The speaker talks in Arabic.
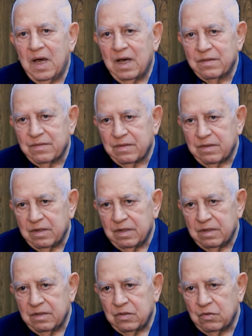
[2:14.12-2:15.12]
ما حط
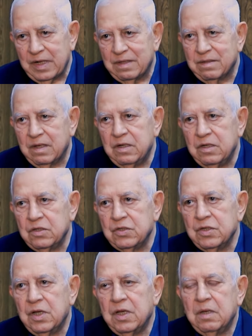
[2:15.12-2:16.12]
دورة ثلج
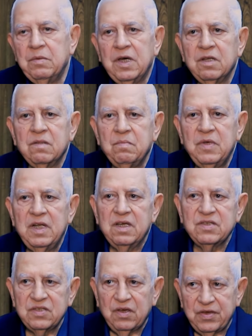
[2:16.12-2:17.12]
بحط ملح
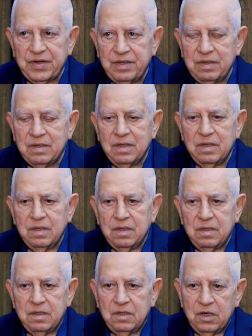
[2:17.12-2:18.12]
صخري
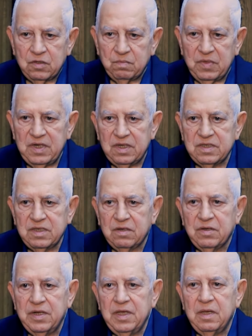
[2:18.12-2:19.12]
يحط ملح
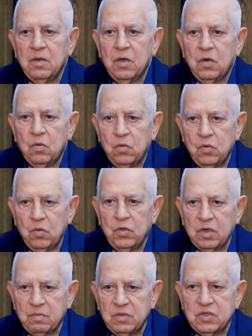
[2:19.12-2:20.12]
صخري
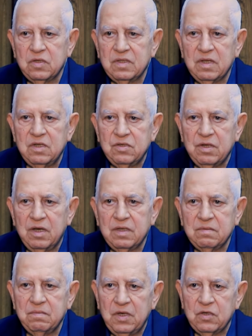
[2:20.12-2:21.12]
ويكبس
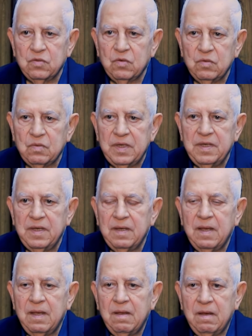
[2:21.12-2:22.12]
الثلجات يحطه
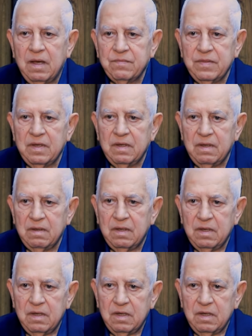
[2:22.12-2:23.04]
عليه حتى